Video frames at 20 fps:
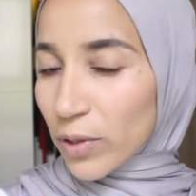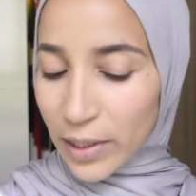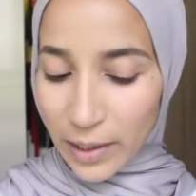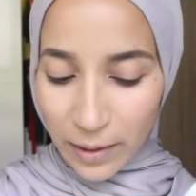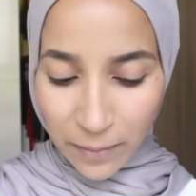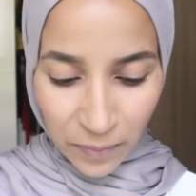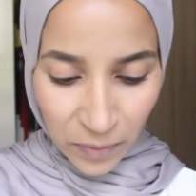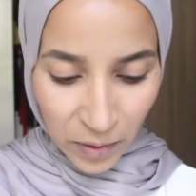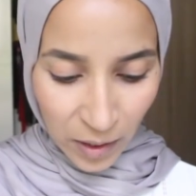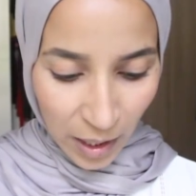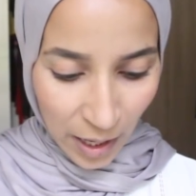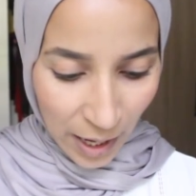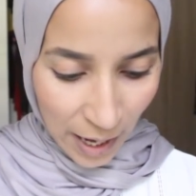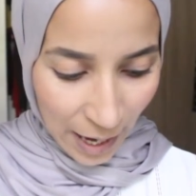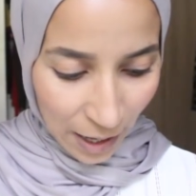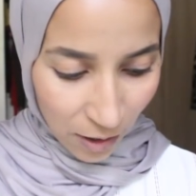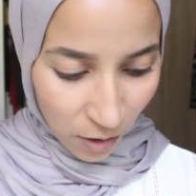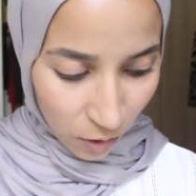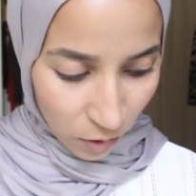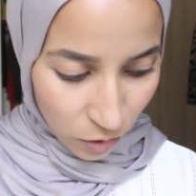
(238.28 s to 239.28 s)
voyez
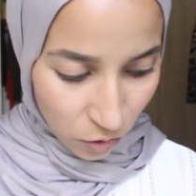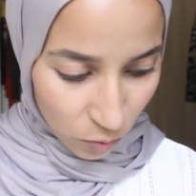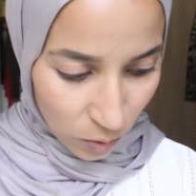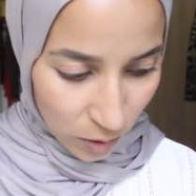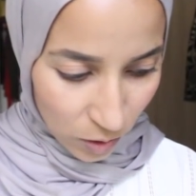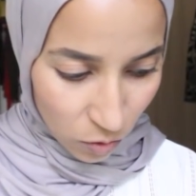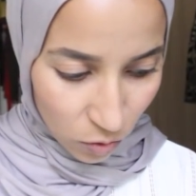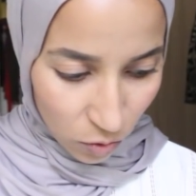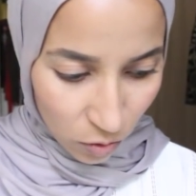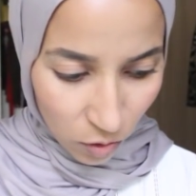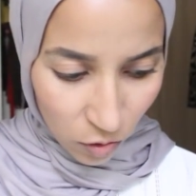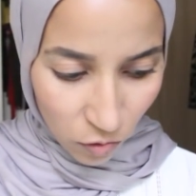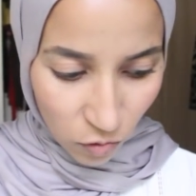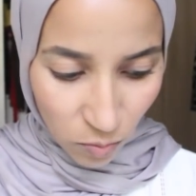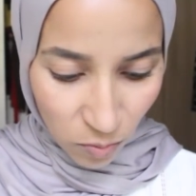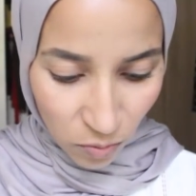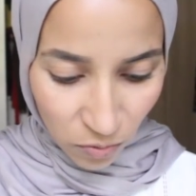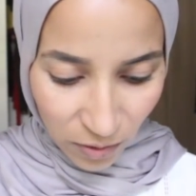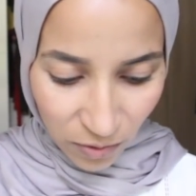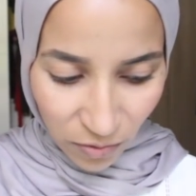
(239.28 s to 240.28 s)
Alors ensuite, ce que
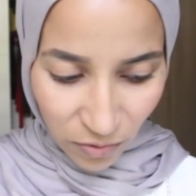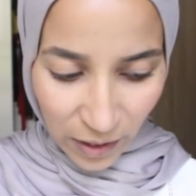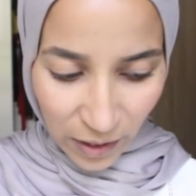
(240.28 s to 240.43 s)
vous pouvez